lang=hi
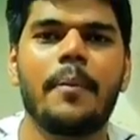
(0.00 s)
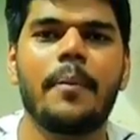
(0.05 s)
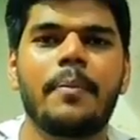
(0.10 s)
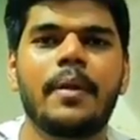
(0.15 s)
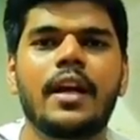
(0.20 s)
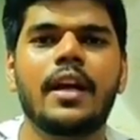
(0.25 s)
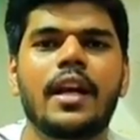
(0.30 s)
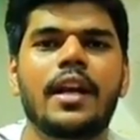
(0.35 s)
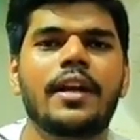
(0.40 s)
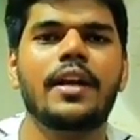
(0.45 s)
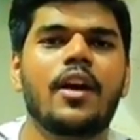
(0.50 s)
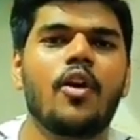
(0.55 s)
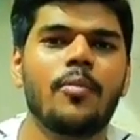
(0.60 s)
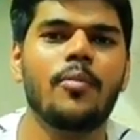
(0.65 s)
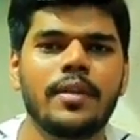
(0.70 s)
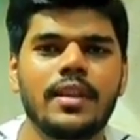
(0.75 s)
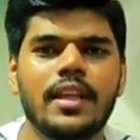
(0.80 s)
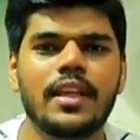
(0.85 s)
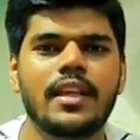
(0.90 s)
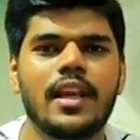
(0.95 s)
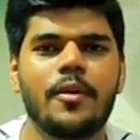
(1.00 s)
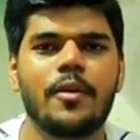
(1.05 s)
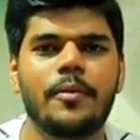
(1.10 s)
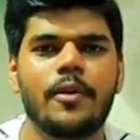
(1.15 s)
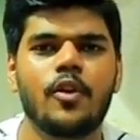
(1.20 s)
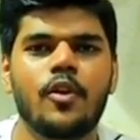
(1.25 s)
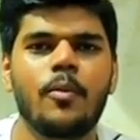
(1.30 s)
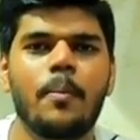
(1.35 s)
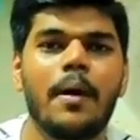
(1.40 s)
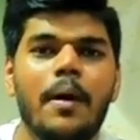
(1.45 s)
आप मेरे करंट अकाउंट में तीन हज़ार
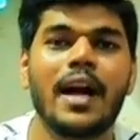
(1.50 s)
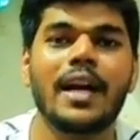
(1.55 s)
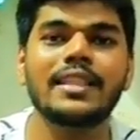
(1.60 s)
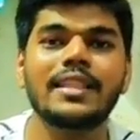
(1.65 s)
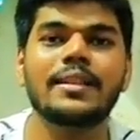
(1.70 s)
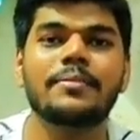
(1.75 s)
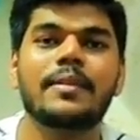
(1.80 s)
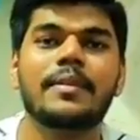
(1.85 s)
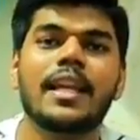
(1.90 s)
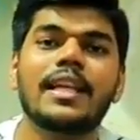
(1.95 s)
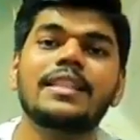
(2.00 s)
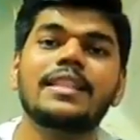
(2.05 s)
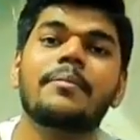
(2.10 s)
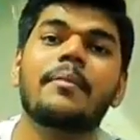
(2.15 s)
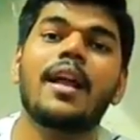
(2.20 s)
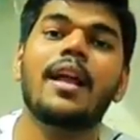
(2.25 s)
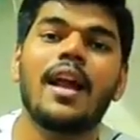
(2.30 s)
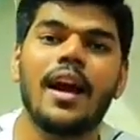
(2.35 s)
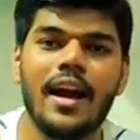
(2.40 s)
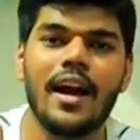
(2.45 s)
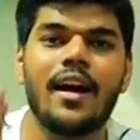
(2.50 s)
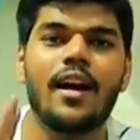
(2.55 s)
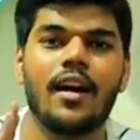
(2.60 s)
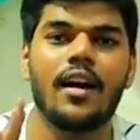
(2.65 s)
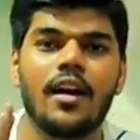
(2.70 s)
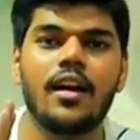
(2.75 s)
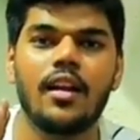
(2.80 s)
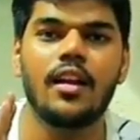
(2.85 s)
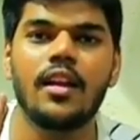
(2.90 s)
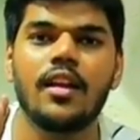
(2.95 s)
रुपये करो बाकी जब देना है जब माल
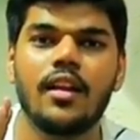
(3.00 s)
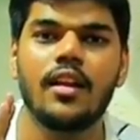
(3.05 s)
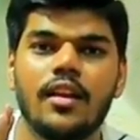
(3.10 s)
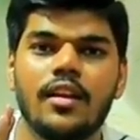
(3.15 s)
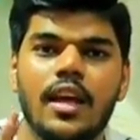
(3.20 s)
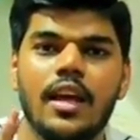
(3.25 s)
आएगा बिल्कुल